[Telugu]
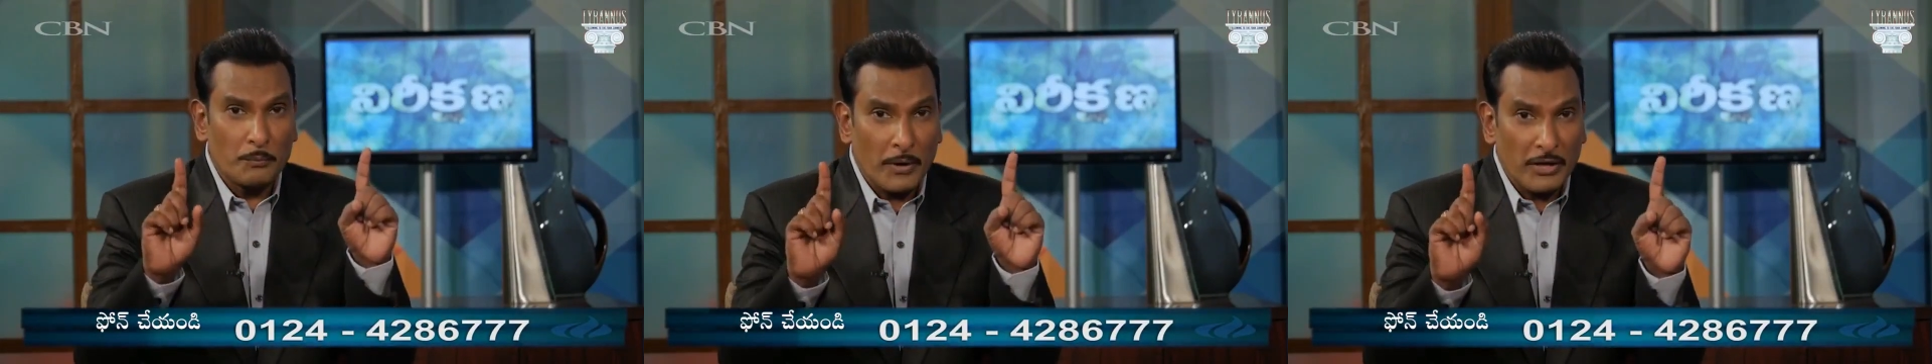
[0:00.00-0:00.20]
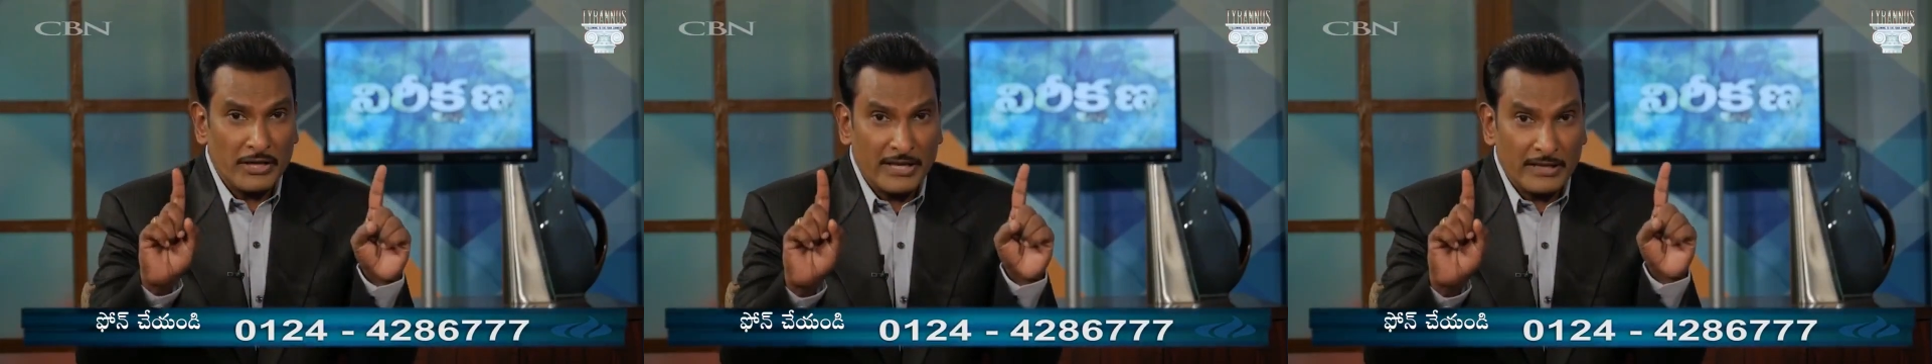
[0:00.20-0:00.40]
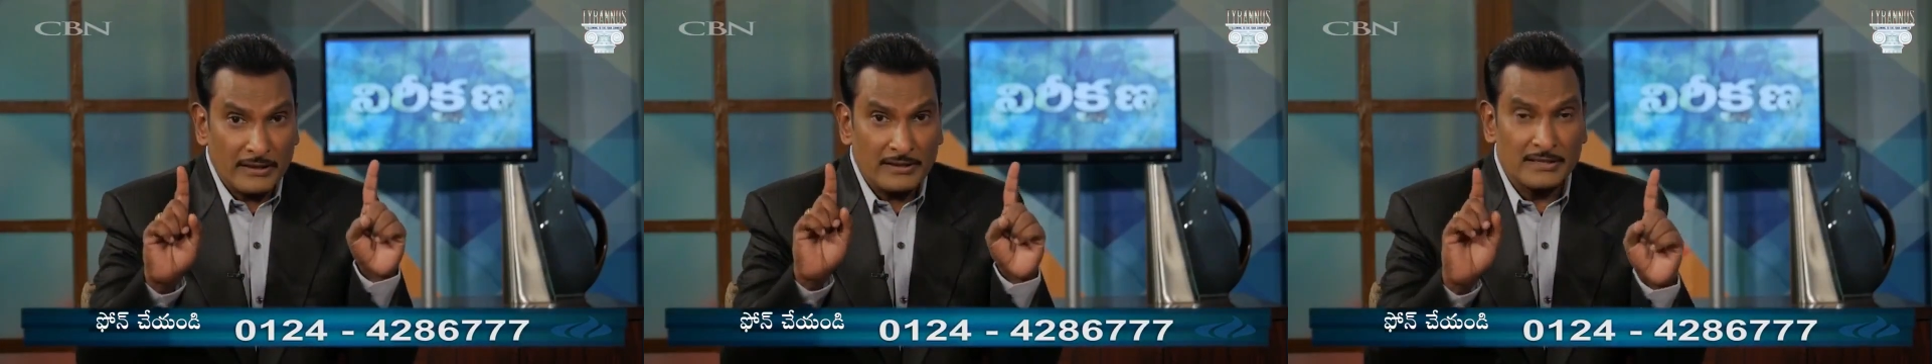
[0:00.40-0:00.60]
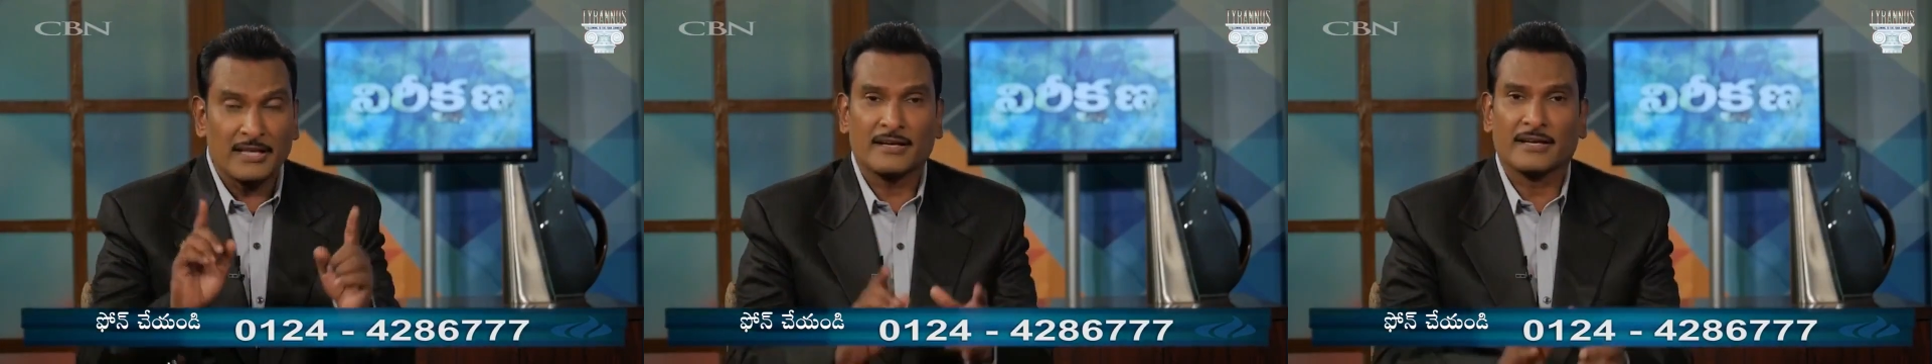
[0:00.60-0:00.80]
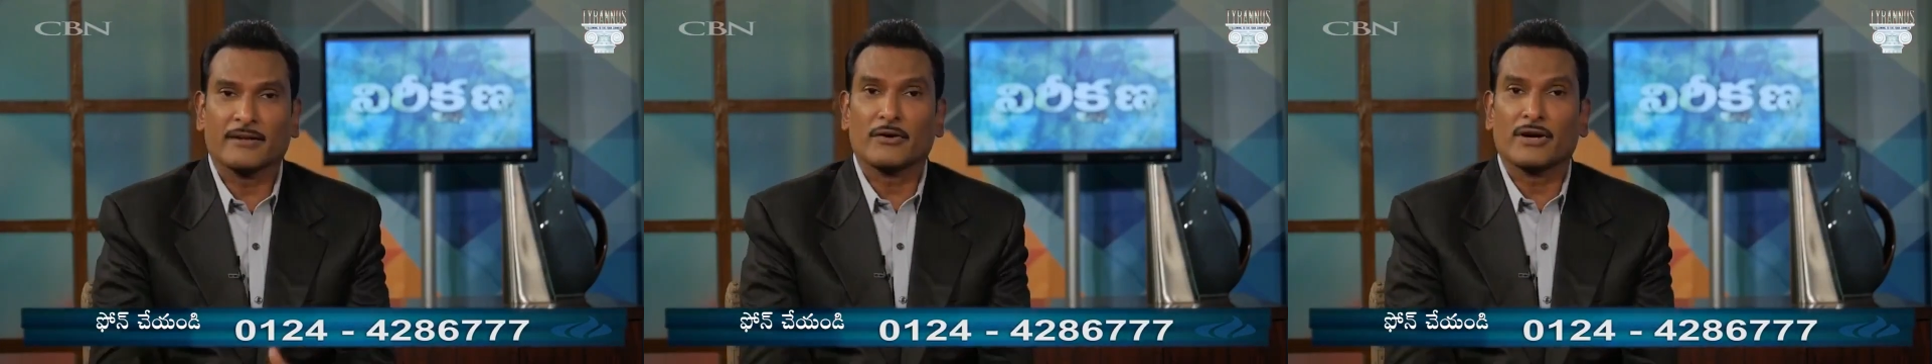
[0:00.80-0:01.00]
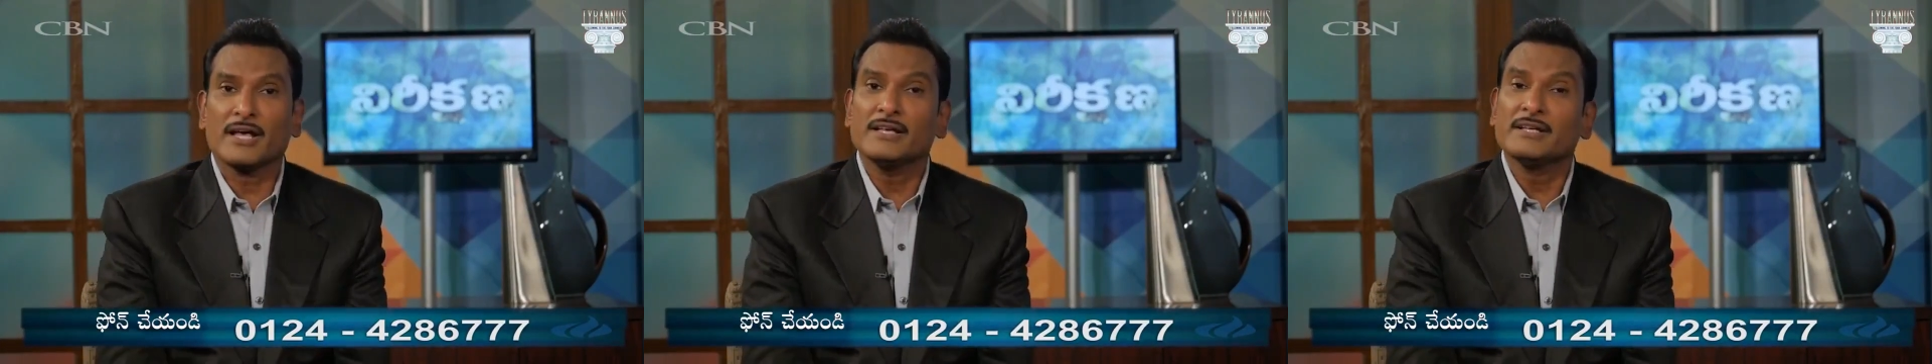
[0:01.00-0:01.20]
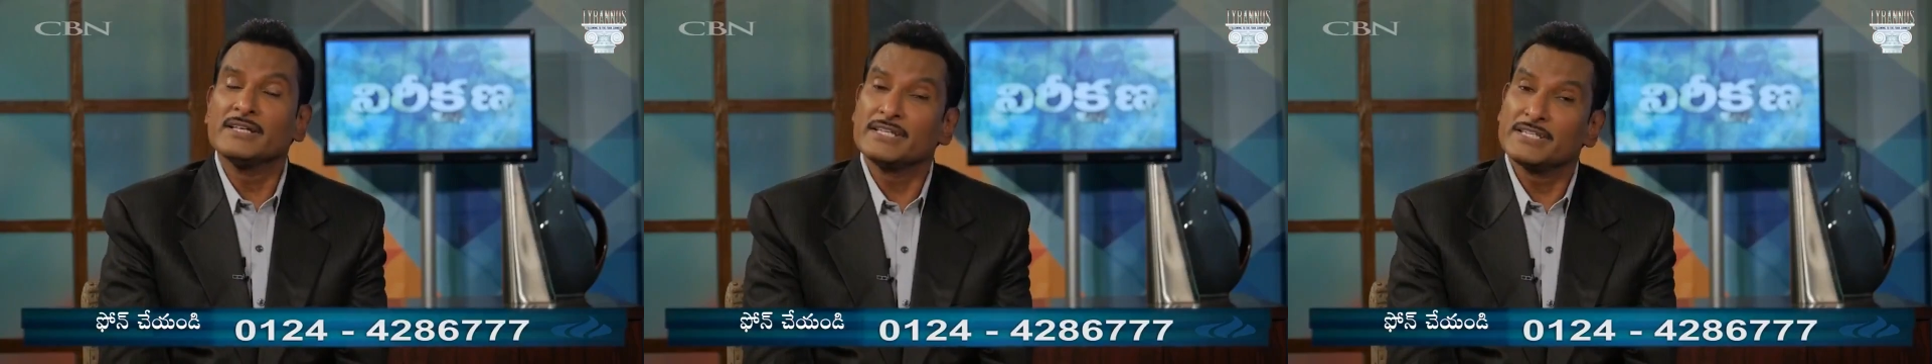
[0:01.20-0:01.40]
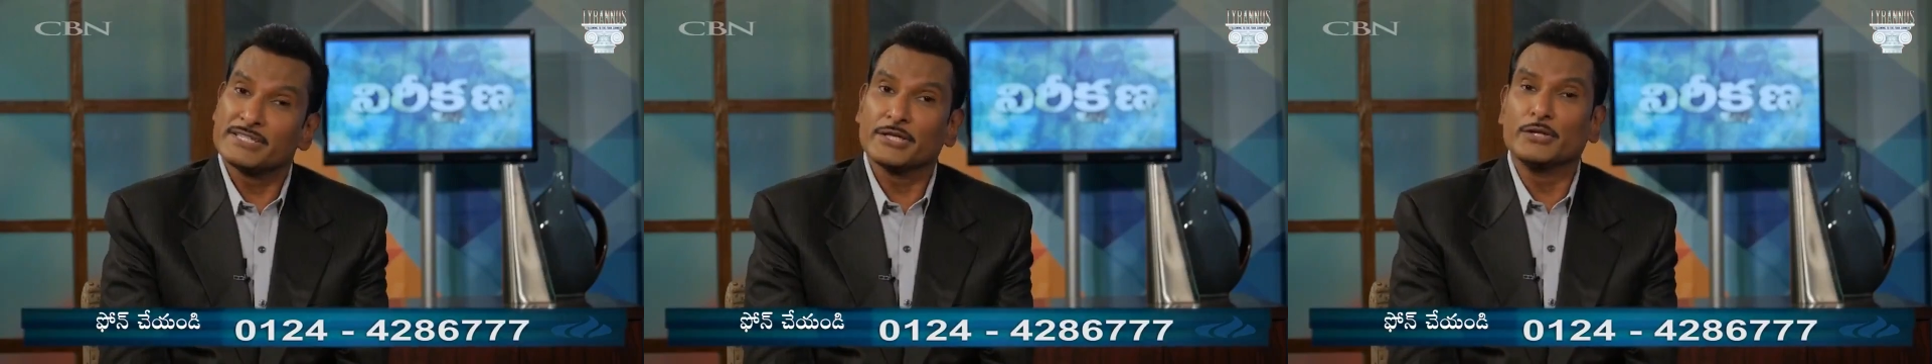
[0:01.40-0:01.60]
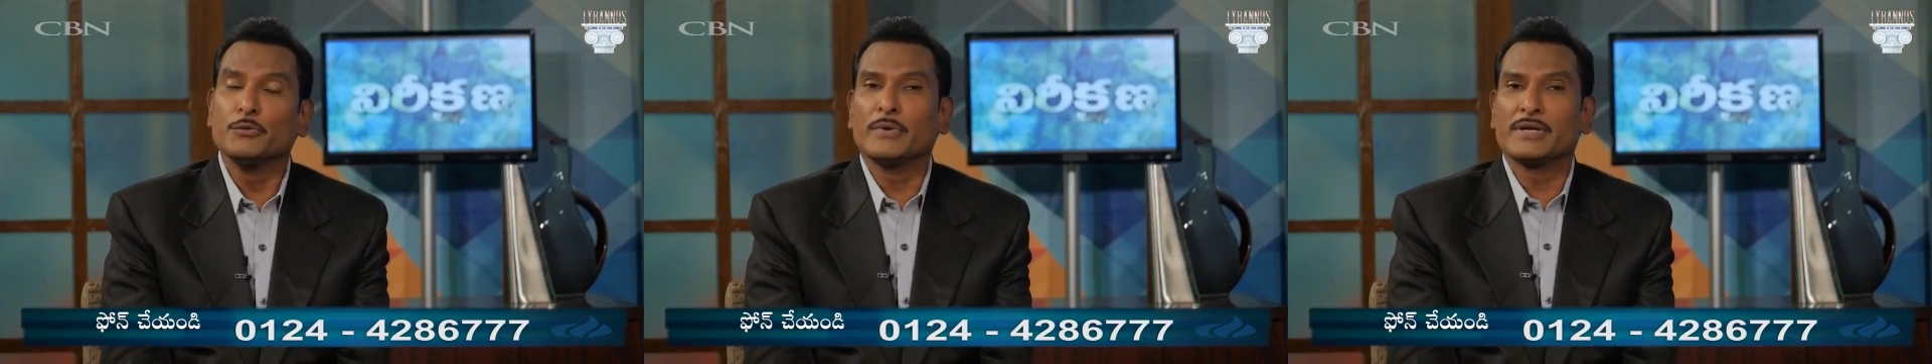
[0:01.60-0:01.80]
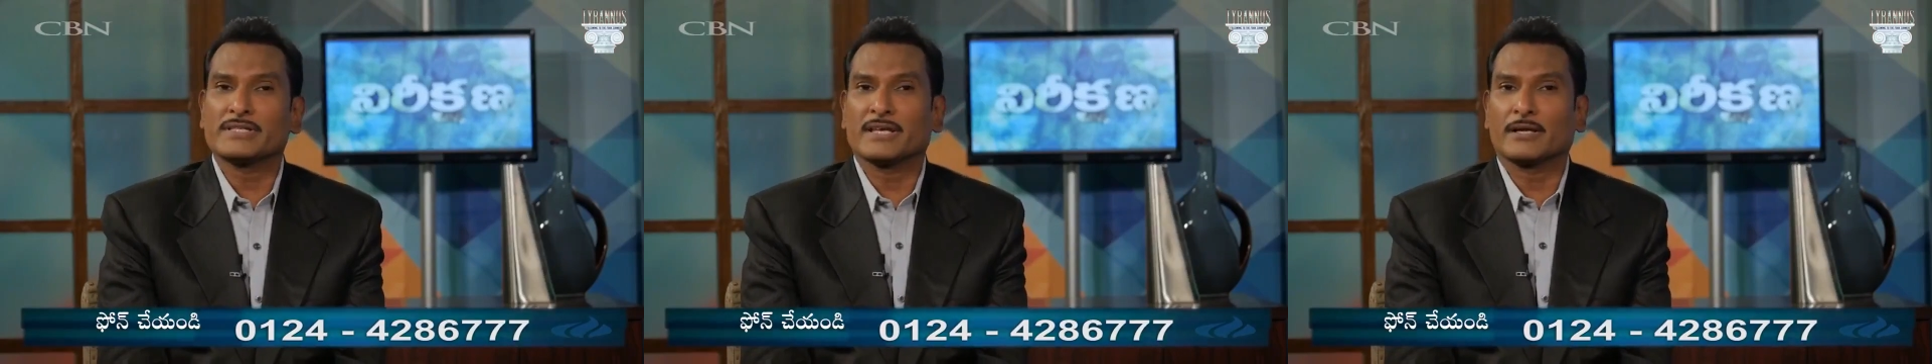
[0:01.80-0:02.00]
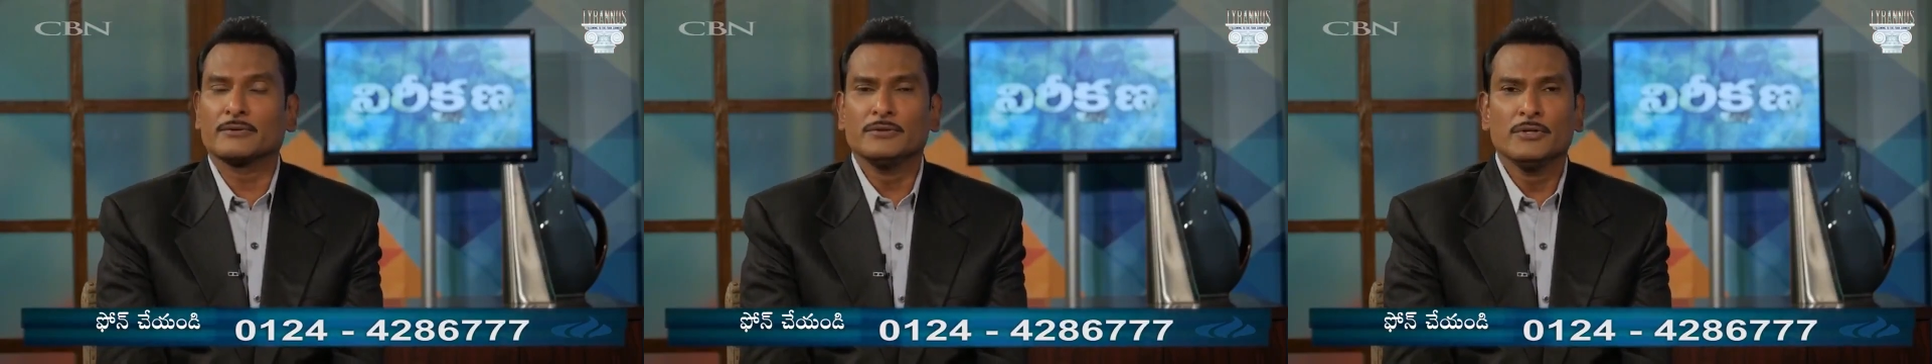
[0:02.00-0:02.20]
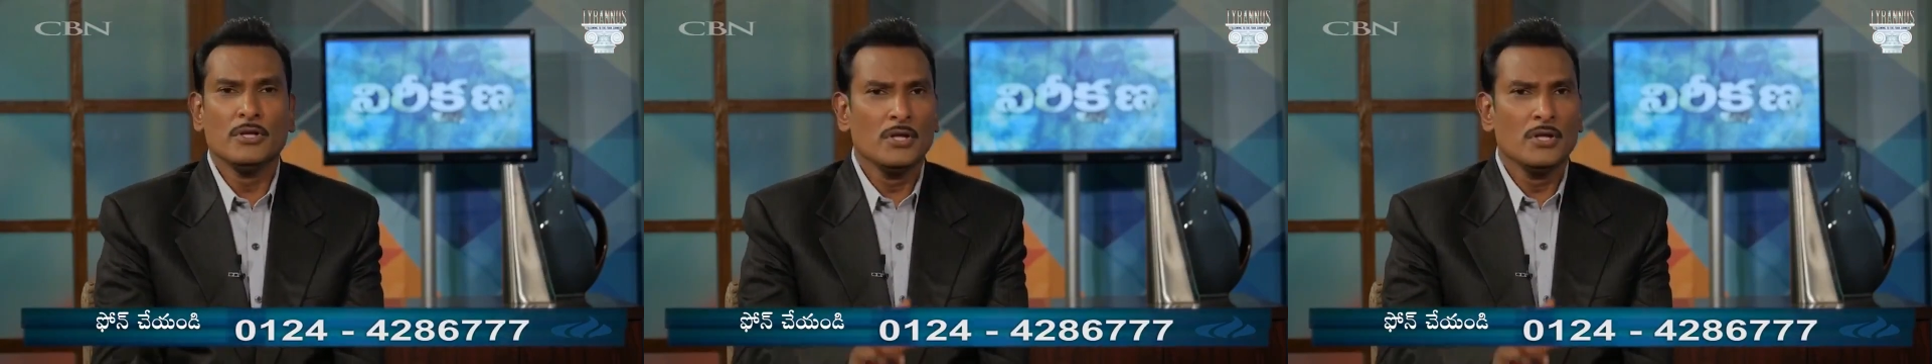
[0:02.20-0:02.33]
మరికి ఇద్దరిని కూడా సిలువ వేశారు